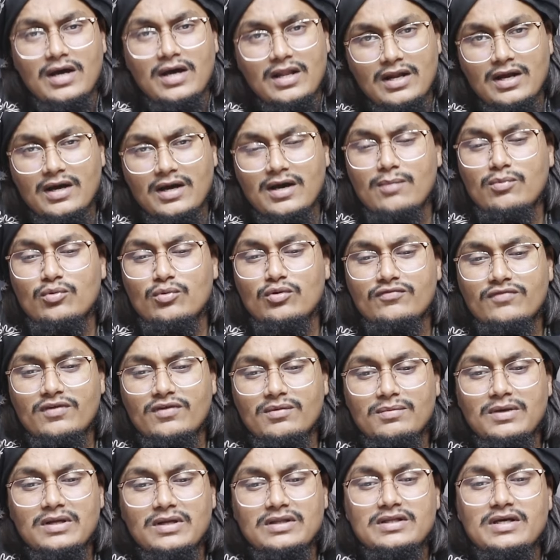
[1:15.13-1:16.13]
अल्लाह कबूल
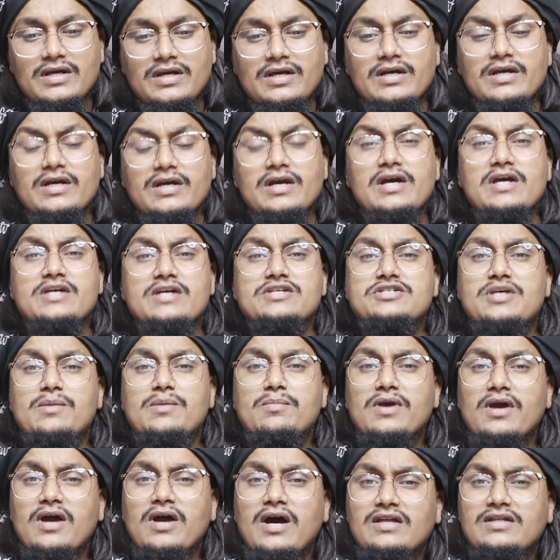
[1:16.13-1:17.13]
फ़रमाता है
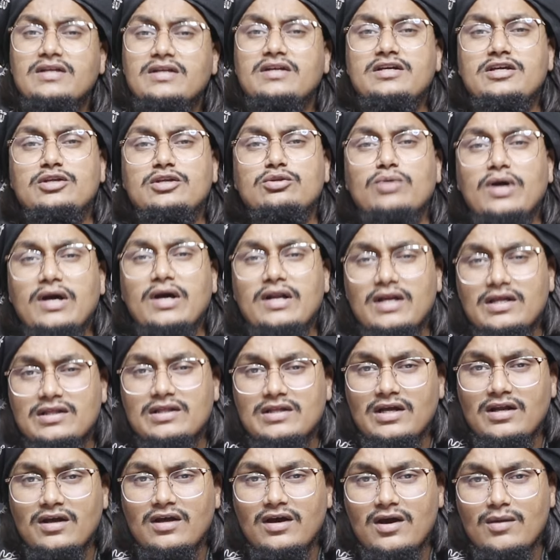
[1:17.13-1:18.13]
शब कदर की दुआ अल्लाह
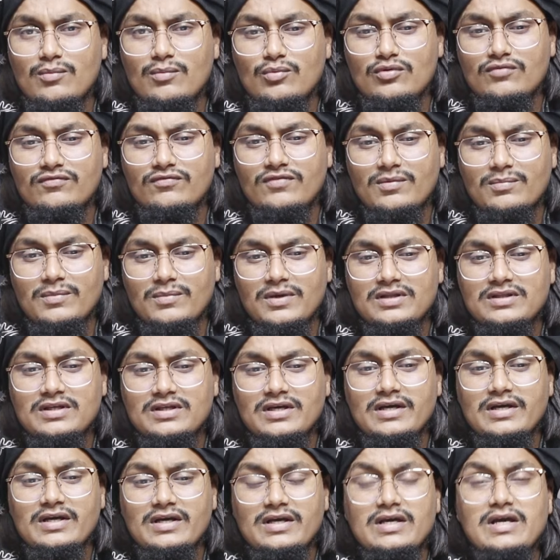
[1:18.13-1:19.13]
ताला कबूल
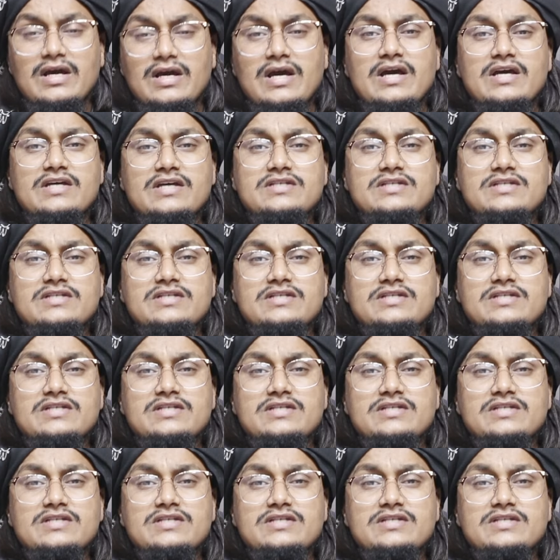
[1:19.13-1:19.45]
फ़रमाता है